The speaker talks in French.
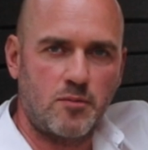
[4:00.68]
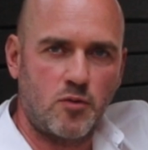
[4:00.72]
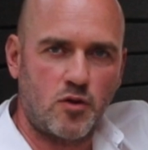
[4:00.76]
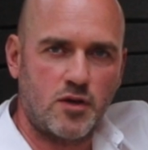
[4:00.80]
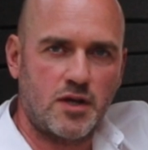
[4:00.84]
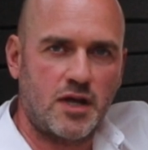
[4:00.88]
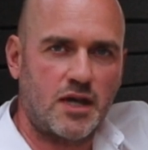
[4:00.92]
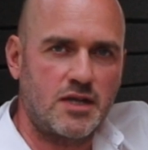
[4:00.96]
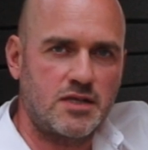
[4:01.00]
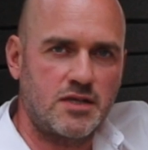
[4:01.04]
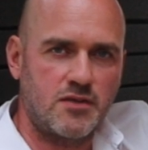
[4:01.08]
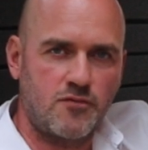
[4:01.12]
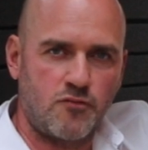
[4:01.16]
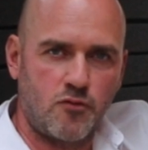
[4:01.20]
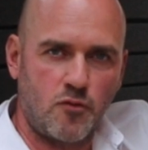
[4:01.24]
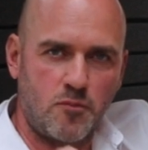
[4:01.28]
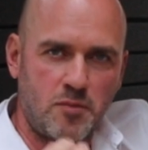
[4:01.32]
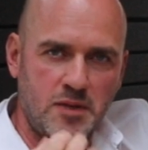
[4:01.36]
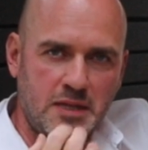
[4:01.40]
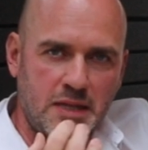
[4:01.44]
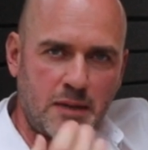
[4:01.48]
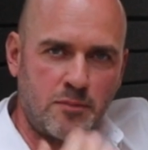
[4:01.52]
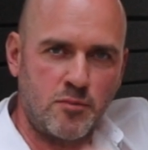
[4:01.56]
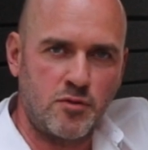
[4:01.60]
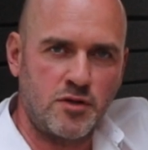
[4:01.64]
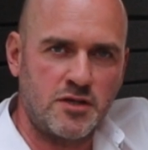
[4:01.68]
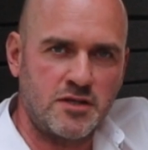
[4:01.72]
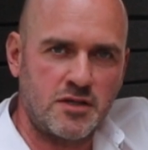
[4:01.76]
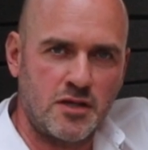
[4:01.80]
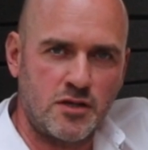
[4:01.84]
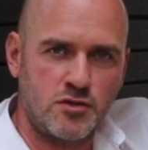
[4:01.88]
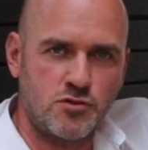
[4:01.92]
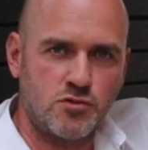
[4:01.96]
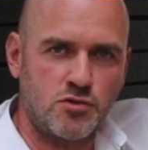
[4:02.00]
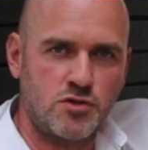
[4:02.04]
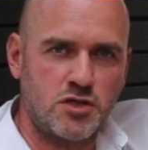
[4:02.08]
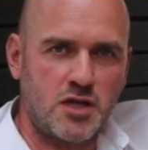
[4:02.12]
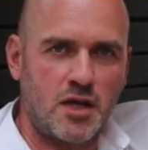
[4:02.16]
vraiment créative, il faut métaboliser
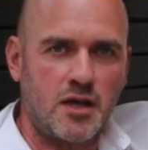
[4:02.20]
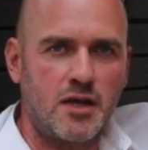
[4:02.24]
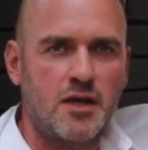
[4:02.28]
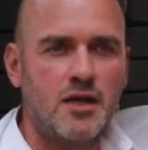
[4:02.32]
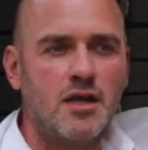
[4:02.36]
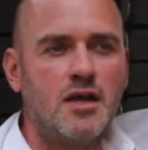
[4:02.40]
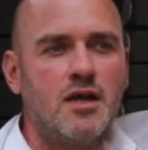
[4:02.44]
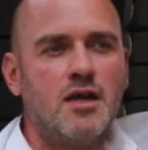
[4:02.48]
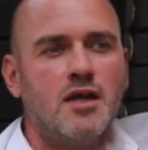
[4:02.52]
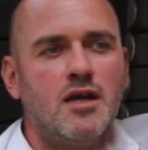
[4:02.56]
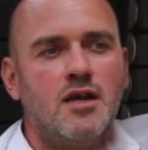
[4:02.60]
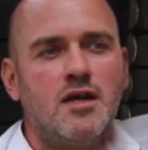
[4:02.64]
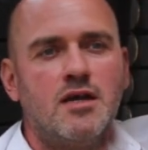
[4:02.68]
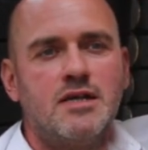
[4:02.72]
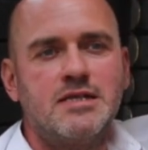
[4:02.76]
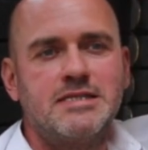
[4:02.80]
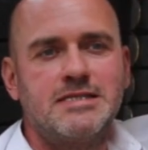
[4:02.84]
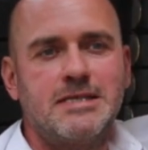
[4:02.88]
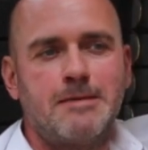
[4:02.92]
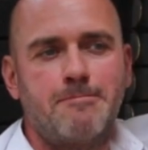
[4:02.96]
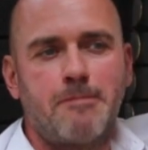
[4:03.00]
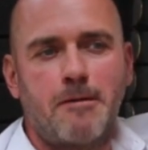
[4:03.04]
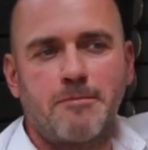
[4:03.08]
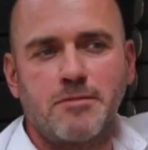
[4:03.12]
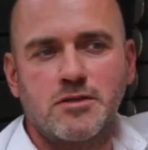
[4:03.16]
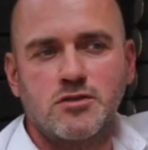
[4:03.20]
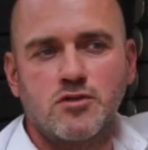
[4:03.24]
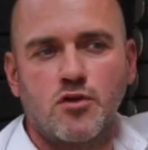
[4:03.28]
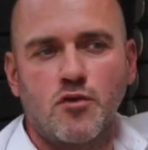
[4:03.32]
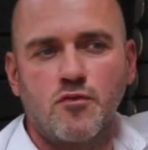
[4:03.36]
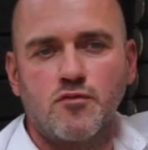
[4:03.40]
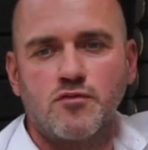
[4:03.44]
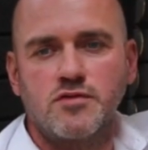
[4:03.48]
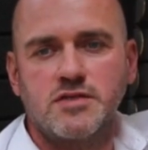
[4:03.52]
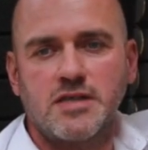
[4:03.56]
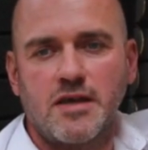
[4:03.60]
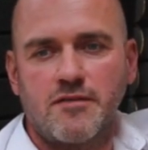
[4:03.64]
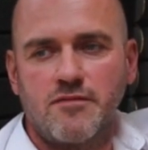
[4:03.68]
le sujet. C'est pas parce que
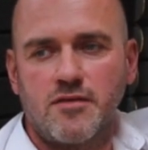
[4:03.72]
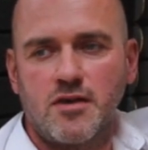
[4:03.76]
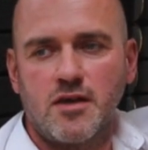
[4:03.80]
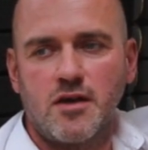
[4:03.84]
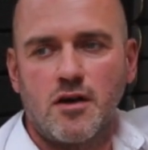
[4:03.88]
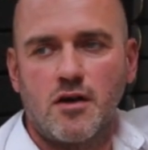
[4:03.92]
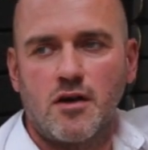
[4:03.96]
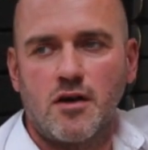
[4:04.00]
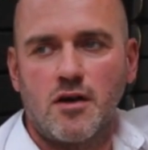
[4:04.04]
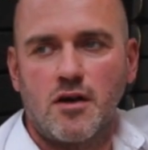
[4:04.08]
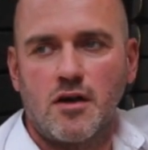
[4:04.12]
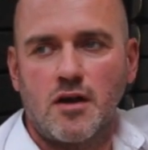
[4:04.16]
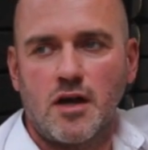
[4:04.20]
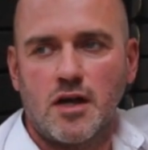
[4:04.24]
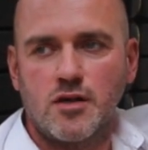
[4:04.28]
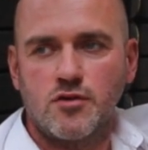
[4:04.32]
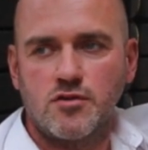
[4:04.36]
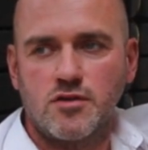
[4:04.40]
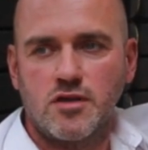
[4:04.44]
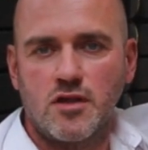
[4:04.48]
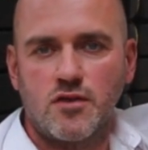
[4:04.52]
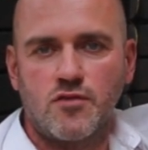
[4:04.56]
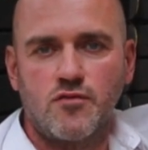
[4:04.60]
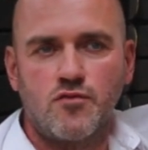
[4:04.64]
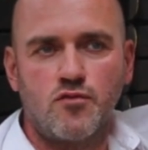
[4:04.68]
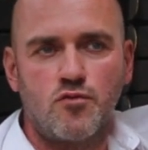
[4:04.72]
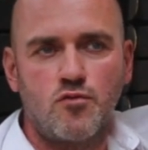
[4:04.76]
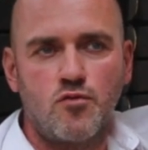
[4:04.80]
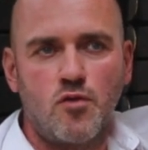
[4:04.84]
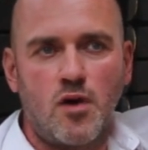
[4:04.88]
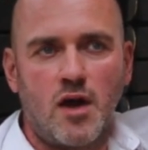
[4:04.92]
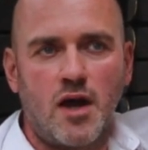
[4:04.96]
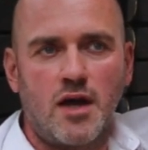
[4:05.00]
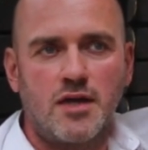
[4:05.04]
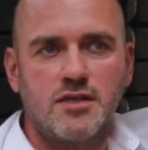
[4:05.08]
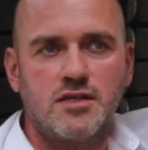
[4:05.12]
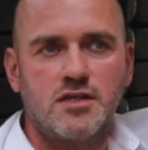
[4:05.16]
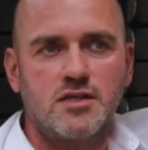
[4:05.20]
vous avez à côté de vous
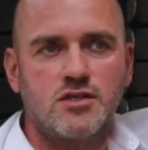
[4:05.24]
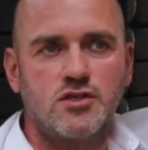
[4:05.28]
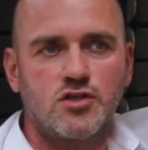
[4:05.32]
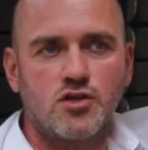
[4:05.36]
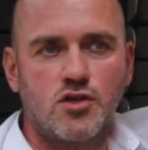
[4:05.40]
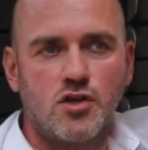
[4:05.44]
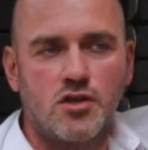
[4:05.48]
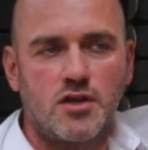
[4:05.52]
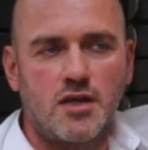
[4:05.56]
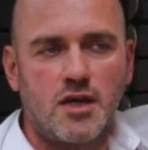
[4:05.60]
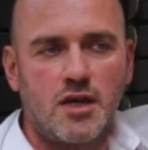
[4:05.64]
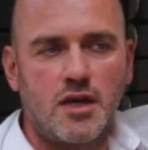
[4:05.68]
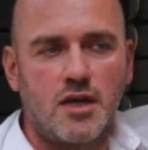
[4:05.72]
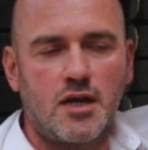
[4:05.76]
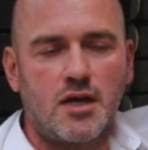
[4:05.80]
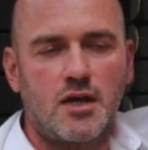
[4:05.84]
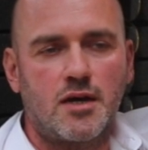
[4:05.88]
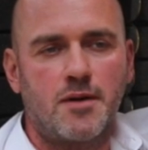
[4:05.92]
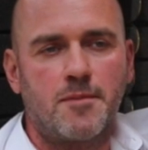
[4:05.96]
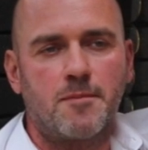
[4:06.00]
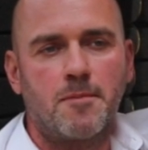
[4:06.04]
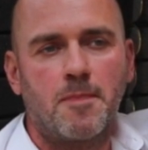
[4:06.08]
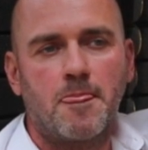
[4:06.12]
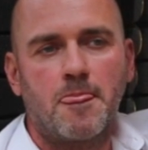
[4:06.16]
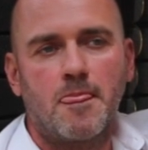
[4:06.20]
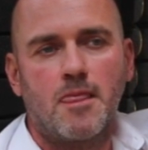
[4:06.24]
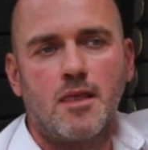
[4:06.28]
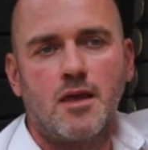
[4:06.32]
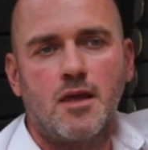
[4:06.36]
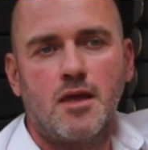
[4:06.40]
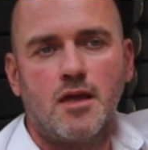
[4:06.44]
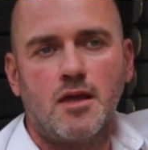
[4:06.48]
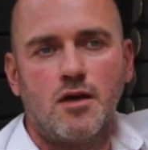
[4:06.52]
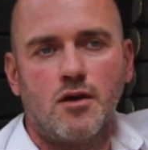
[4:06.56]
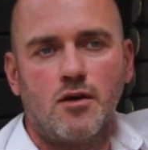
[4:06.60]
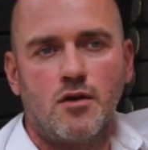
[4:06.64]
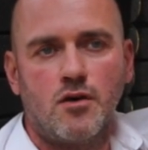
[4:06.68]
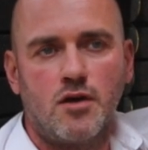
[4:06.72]
un dictionnaire
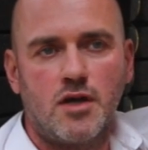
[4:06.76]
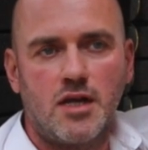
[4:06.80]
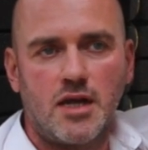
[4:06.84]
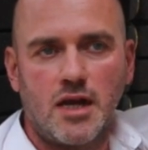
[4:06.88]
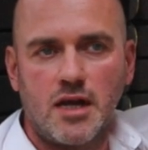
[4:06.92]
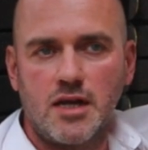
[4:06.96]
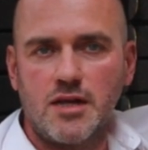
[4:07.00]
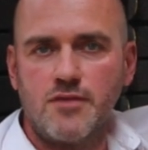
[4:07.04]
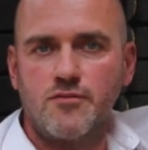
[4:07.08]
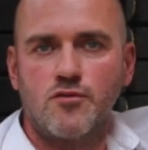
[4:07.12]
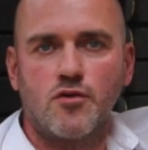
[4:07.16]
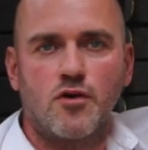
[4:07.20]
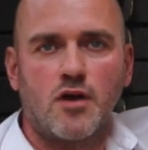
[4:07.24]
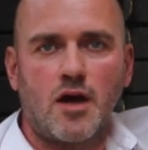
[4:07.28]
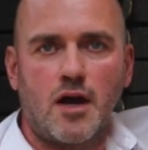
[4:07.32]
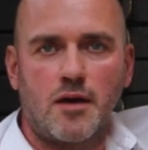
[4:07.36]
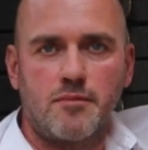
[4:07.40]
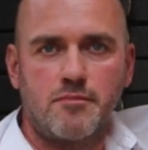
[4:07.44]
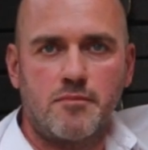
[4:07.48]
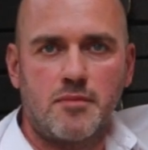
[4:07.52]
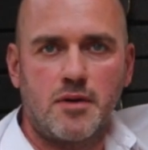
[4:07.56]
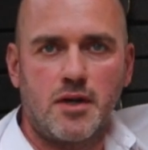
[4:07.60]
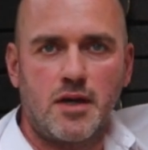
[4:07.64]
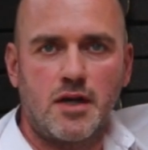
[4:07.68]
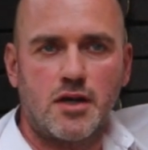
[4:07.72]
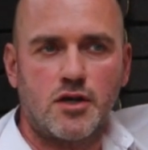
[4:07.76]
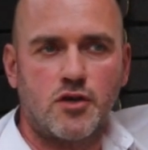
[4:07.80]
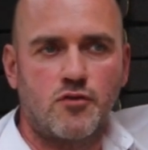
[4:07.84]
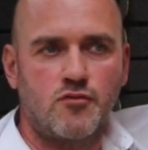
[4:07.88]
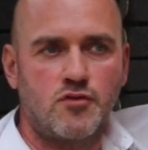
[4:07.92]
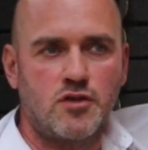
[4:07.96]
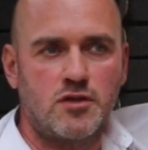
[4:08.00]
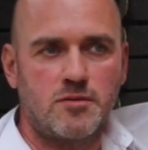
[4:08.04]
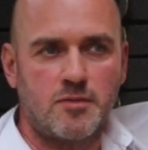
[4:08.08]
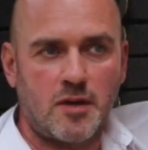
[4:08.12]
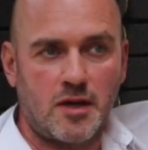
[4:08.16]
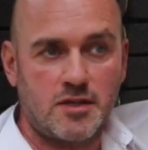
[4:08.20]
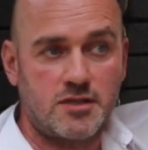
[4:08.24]
et un livre de grammaire que vous
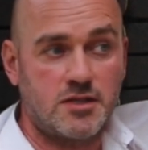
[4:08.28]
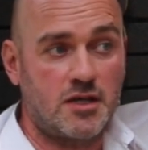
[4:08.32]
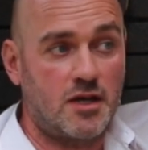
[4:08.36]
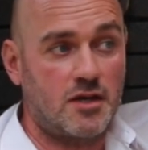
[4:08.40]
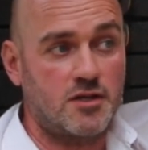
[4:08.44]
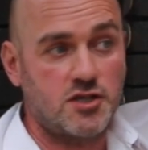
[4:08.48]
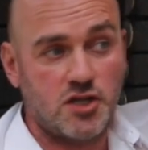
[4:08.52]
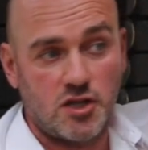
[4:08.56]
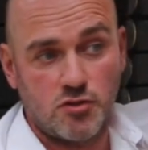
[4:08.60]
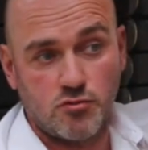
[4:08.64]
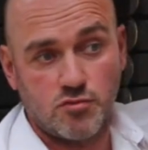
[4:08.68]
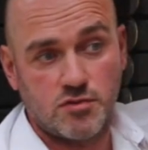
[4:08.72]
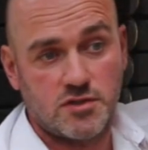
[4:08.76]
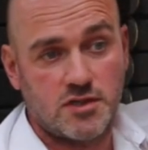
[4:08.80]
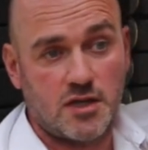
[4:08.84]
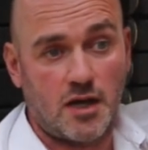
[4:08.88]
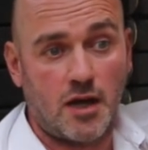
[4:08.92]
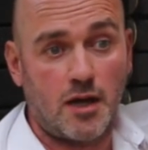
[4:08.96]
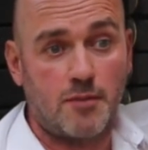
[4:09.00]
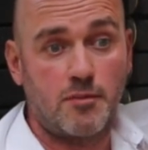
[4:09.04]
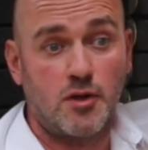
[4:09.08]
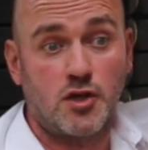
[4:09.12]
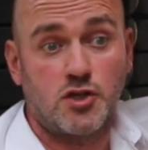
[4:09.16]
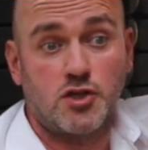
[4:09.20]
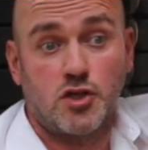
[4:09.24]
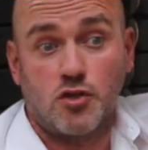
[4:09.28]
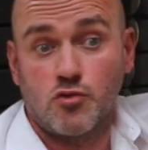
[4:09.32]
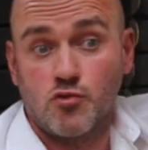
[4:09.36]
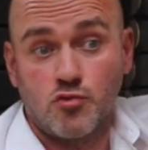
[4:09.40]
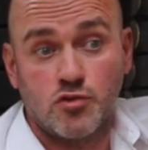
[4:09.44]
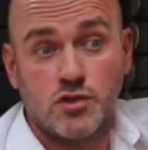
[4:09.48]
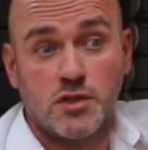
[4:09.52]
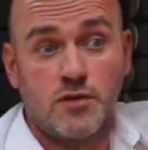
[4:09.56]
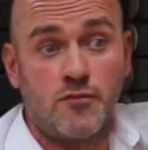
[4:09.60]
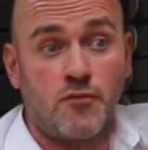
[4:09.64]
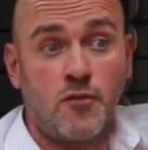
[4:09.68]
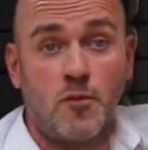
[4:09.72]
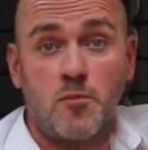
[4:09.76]
dites ah, tiens j'ai tout ça, bah, j'ai tout
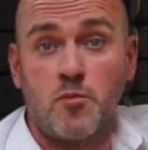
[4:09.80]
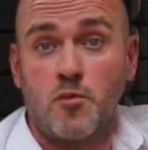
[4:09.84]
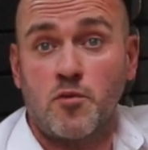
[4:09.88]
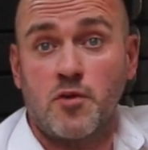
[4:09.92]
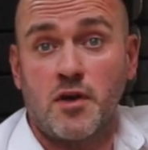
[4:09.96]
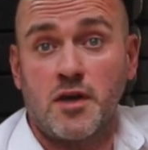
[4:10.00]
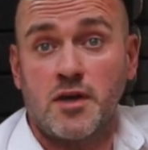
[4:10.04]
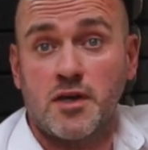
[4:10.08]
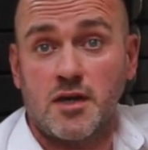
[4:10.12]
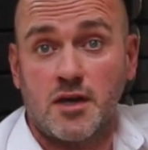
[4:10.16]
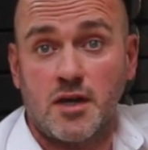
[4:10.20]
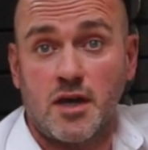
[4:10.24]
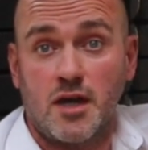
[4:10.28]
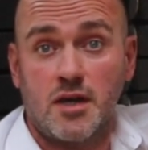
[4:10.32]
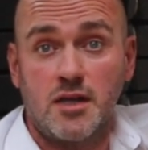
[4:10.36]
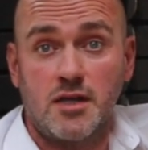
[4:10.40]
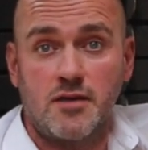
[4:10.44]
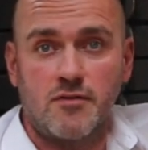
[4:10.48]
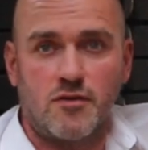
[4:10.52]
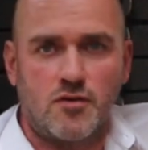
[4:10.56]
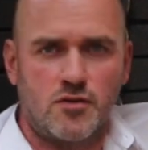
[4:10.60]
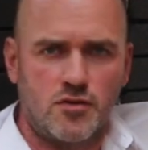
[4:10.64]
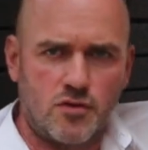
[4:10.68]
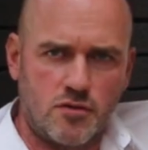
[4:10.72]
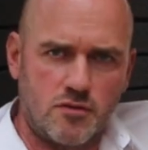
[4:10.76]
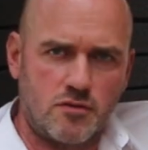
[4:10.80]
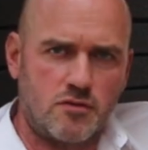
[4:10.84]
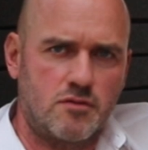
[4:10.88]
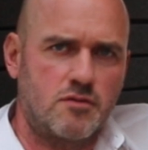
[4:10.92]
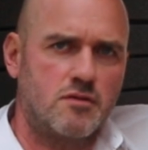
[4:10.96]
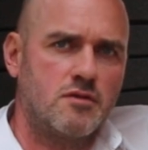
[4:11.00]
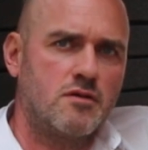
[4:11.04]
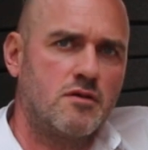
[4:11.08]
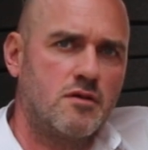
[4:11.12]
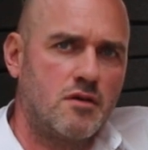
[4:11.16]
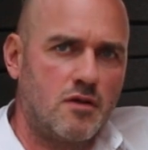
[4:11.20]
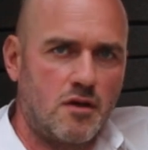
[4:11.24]
ce qu'il faut pour écrire un livre. Non,